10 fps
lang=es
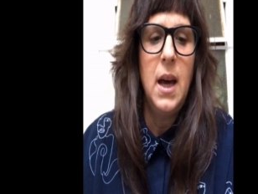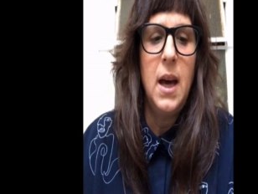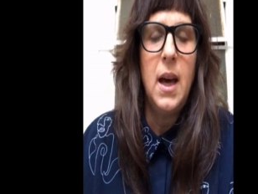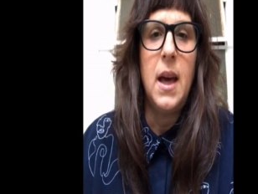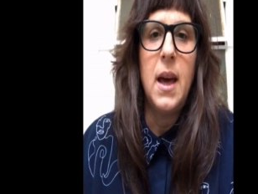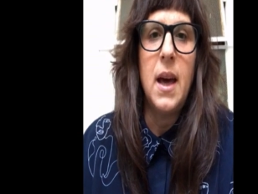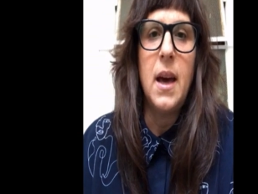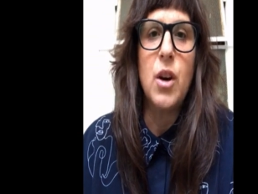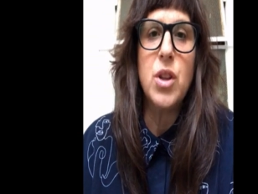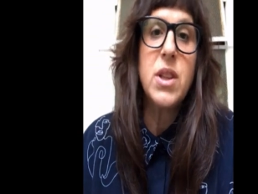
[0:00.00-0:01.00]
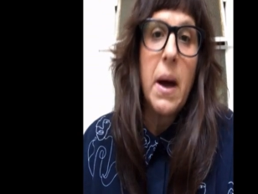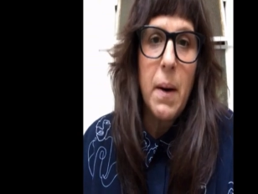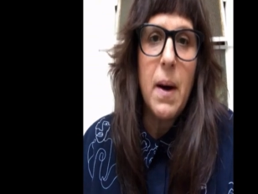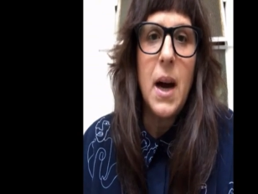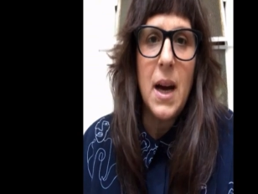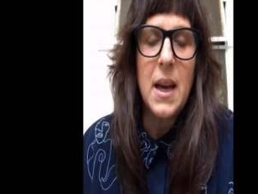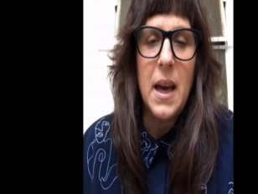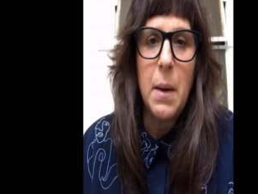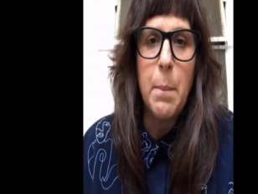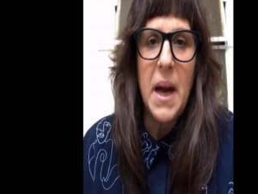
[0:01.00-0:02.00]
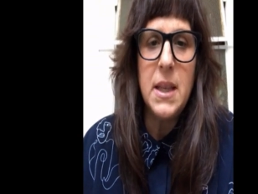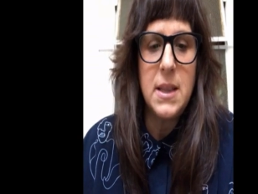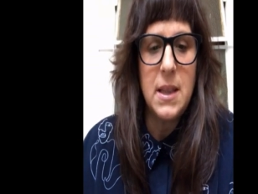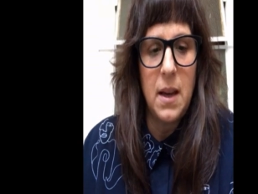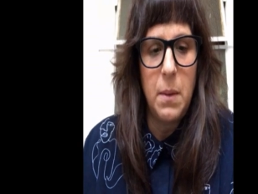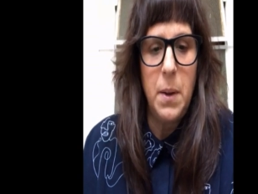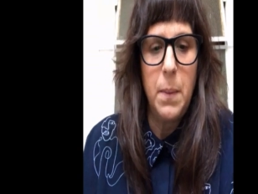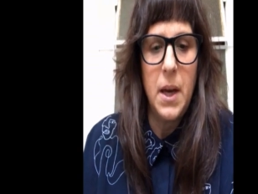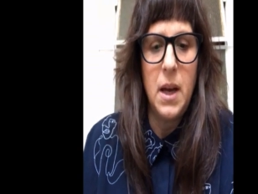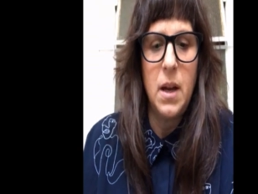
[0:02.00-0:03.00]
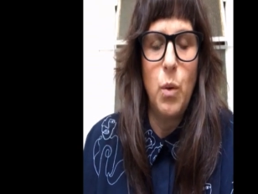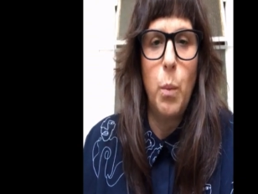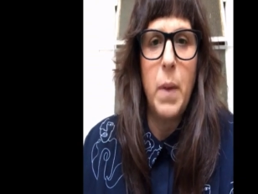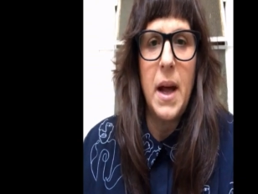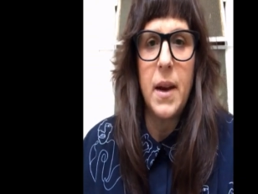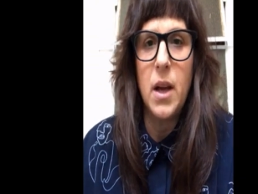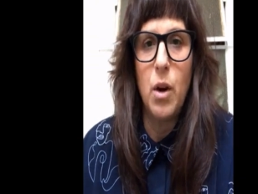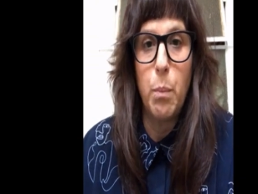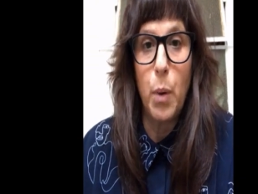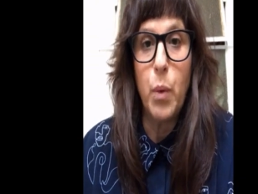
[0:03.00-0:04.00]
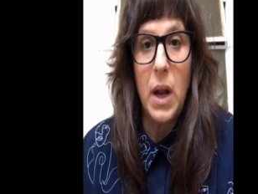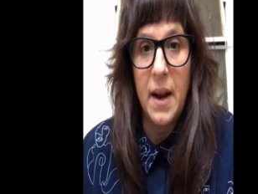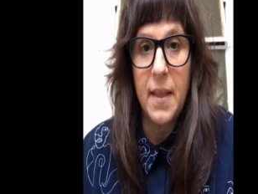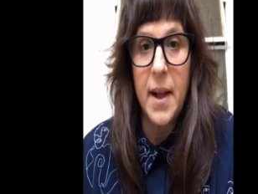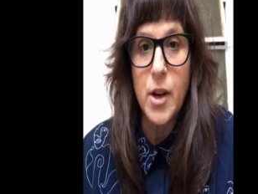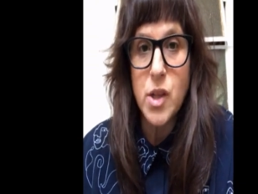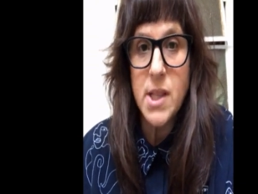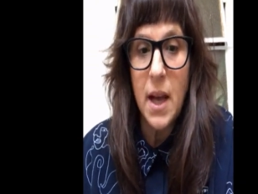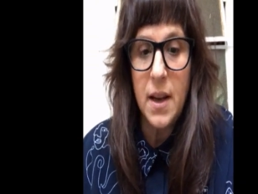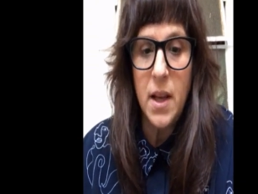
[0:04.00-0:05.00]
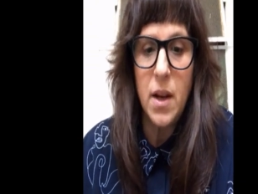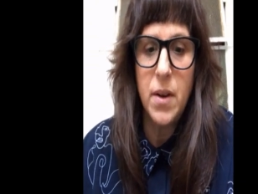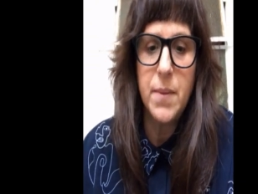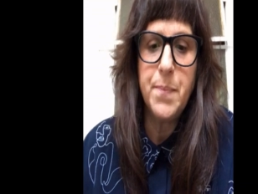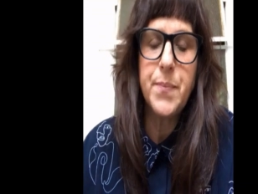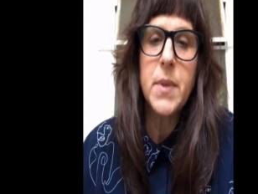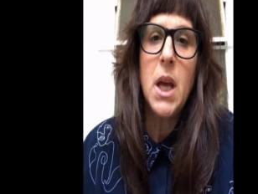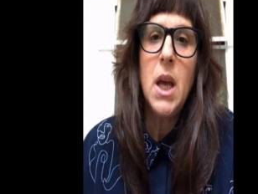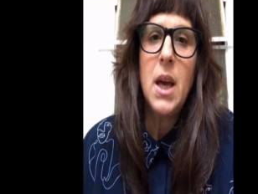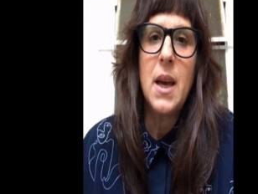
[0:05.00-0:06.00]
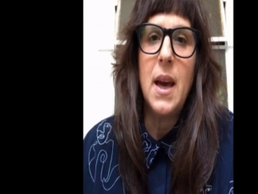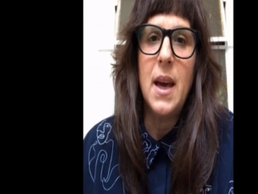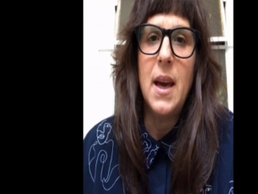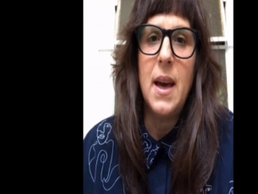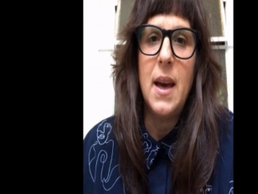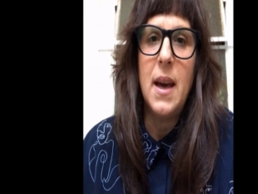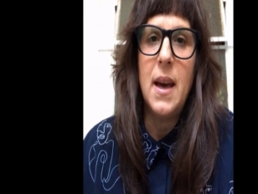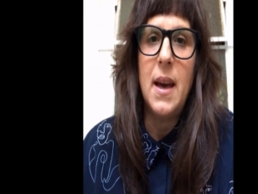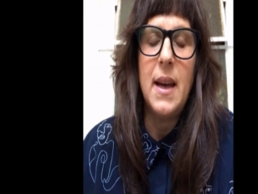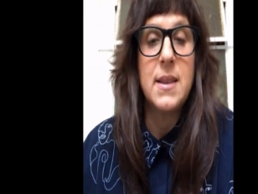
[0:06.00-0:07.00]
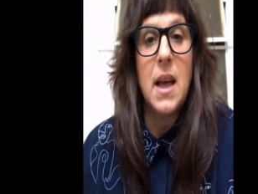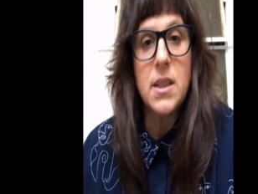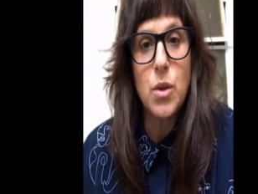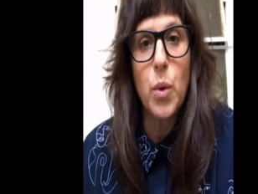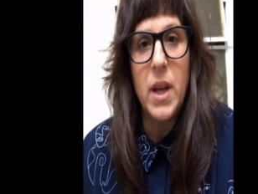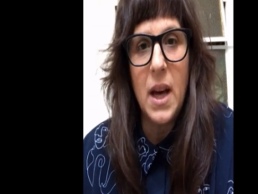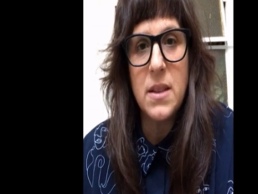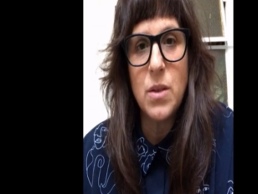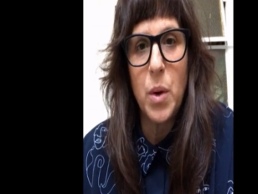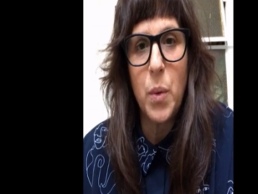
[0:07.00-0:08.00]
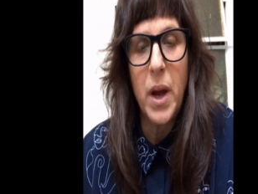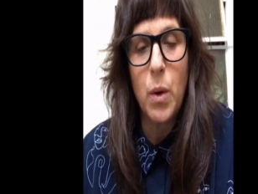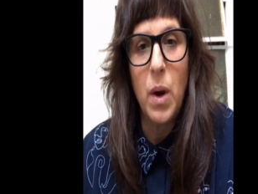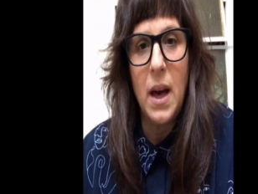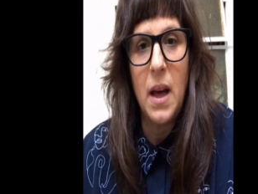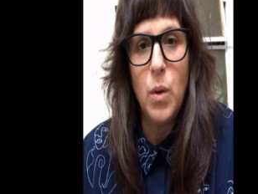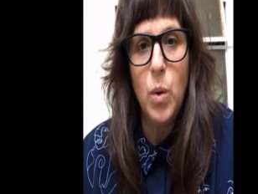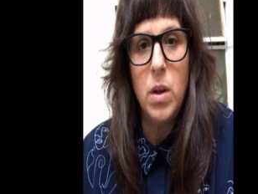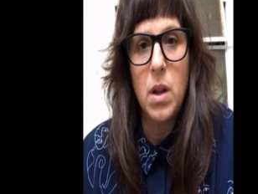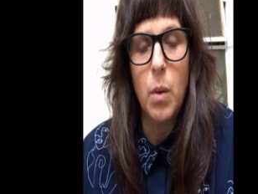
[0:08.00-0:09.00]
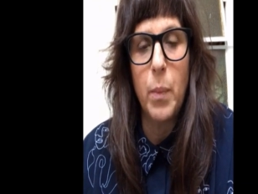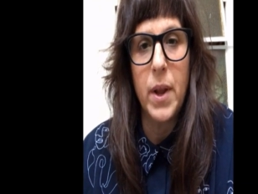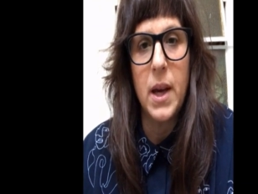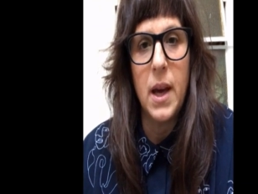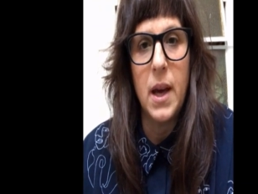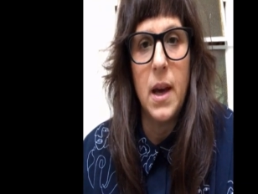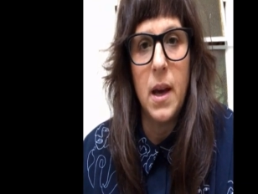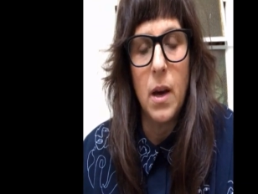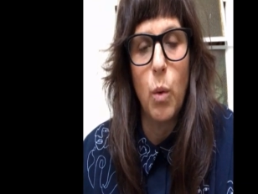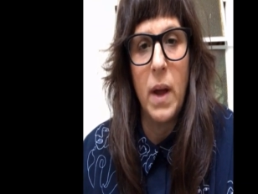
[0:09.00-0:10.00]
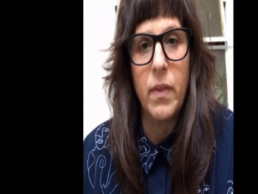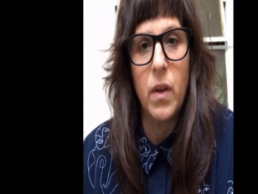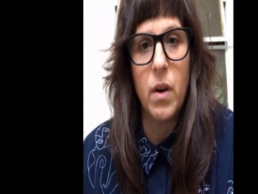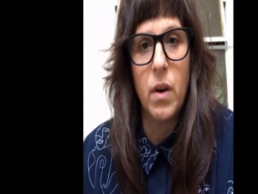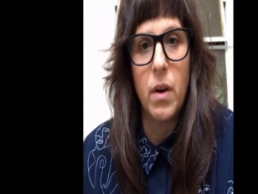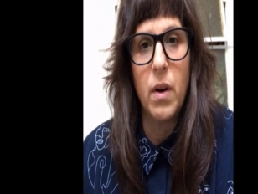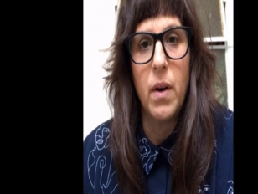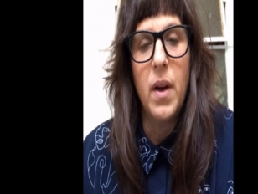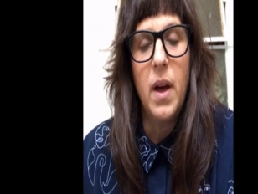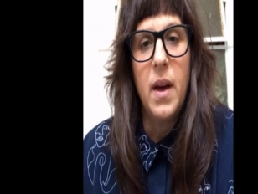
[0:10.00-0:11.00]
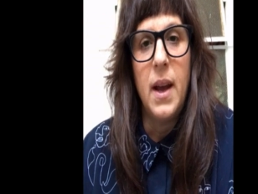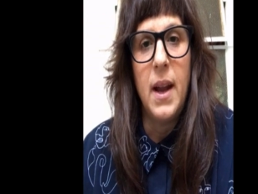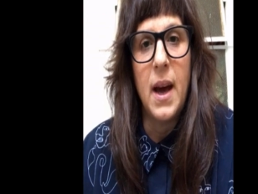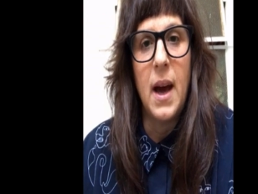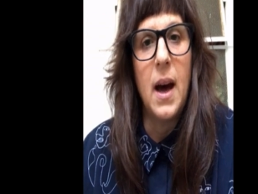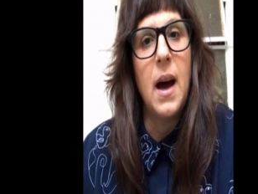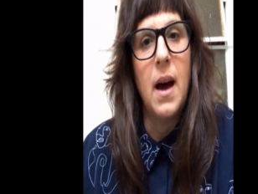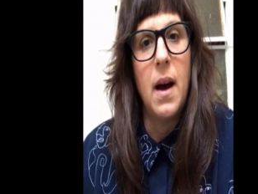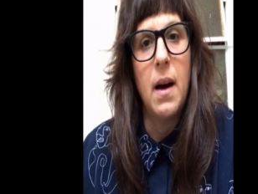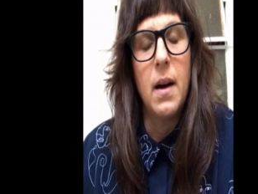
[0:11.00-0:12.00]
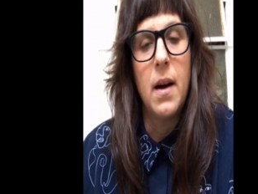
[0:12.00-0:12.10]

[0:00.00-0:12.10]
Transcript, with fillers: Eh, contaba que Maite vive en un barrio popular de Rosario, que está estudiando en una escuela de adultos porque cuando era